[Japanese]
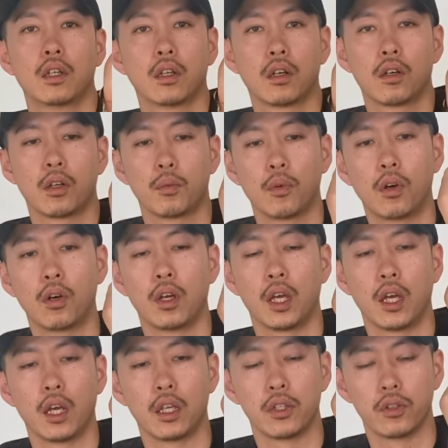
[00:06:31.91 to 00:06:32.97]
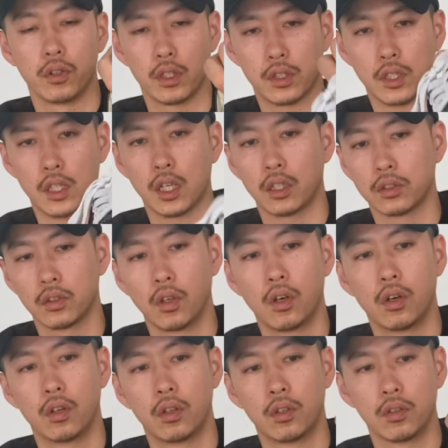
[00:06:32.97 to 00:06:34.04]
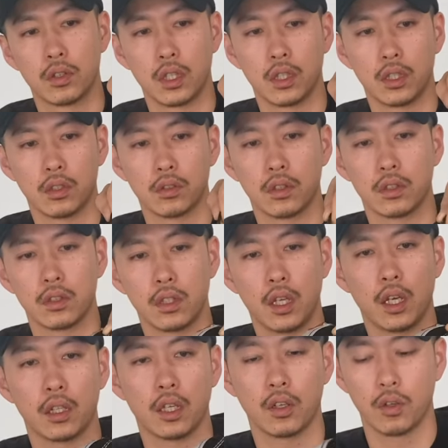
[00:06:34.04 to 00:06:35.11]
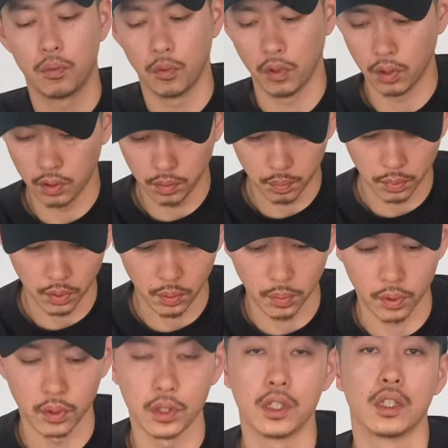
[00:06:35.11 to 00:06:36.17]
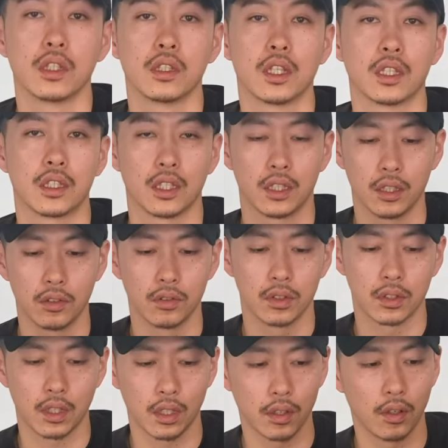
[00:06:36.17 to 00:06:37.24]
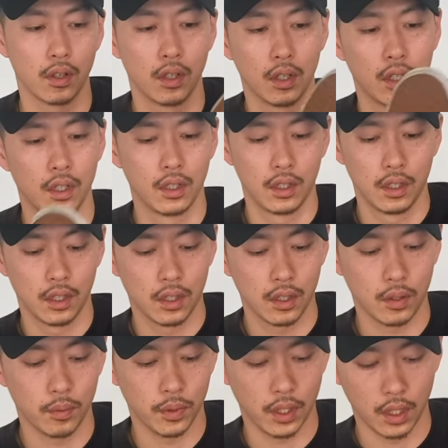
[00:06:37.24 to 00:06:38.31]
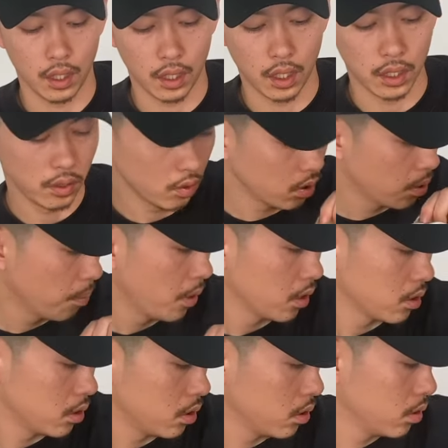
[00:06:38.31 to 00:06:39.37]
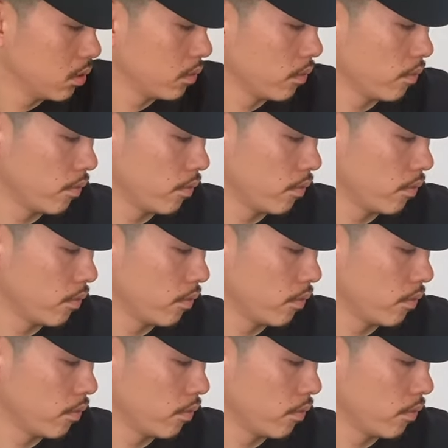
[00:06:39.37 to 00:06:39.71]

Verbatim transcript: これも、えー、ユーエス 規格のオーセンティックですね。結構もうボロボロになってきてるんですけど、これもね愛用してます。